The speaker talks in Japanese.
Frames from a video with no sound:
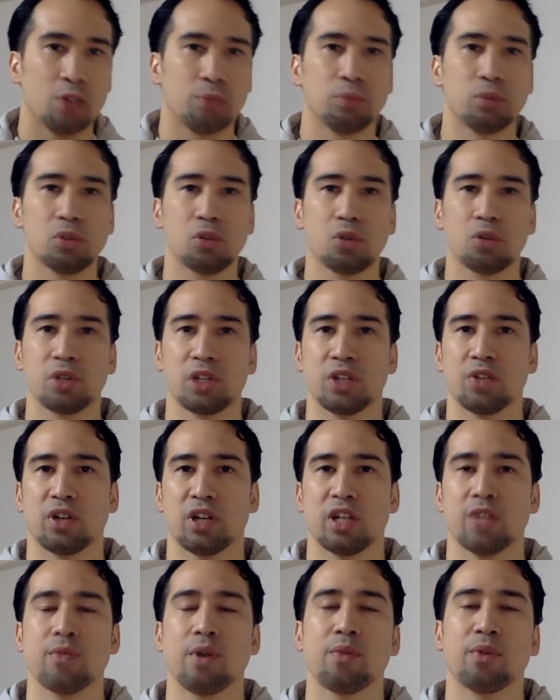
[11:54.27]
ブロリー
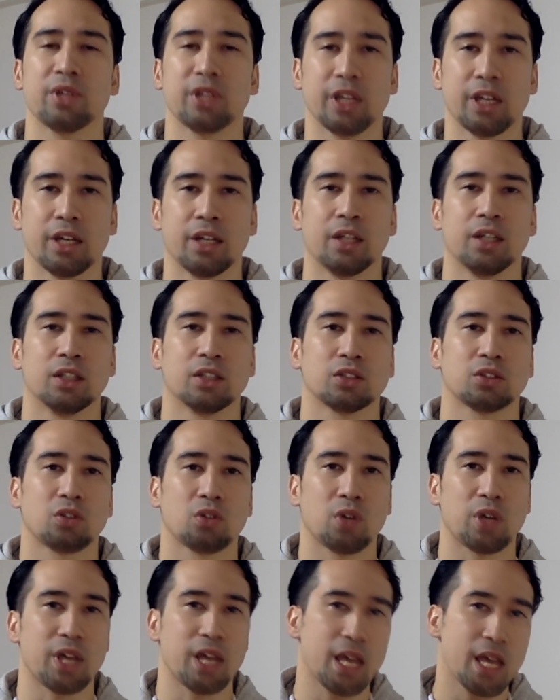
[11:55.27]
は今までそ
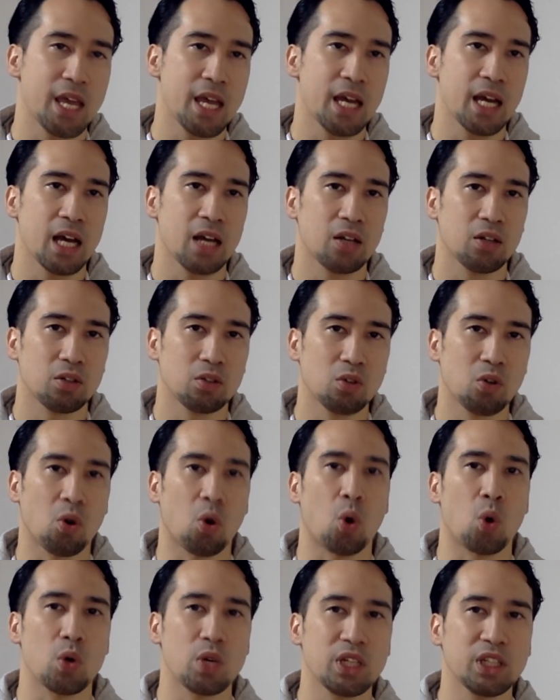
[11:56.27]
の映画
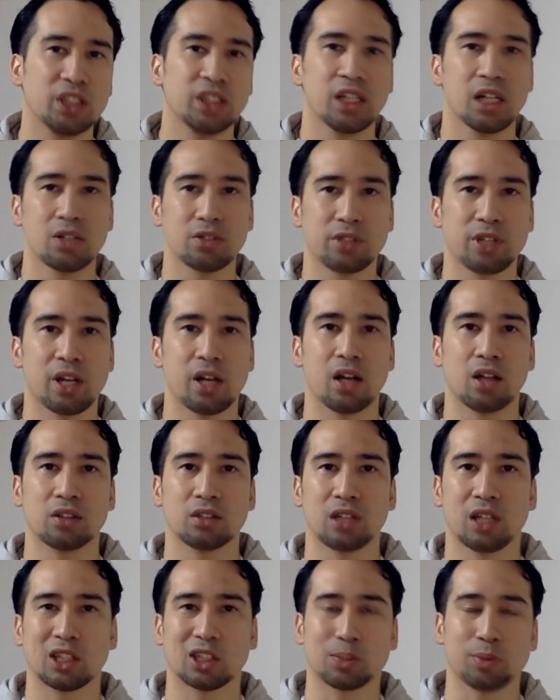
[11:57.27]
の
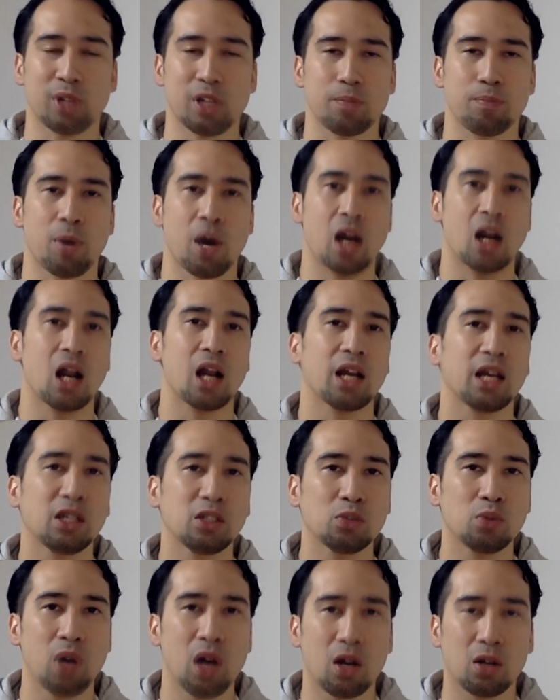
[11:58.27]
オリジナルキャラクター、つまり
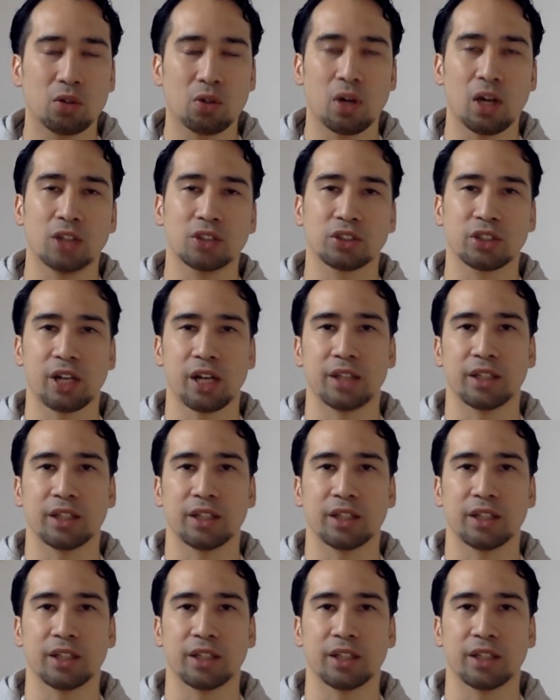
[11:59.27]
パラレルワールド扱い